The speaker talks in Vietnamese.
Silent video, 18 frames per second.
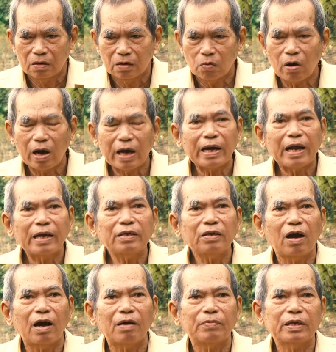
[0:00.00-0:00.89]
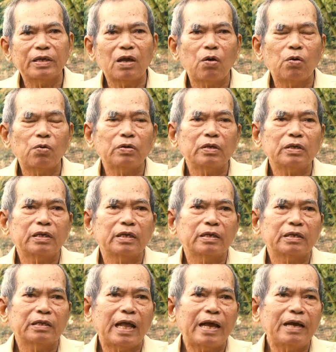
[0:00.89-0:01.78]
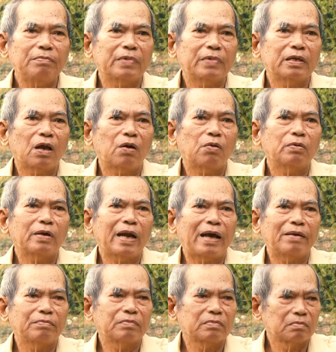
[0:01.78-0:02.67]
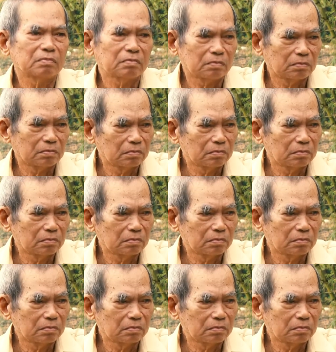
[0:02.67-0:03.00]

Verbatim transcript: qua đến nhà mẹ nhu thì thấy mẹ nhu làm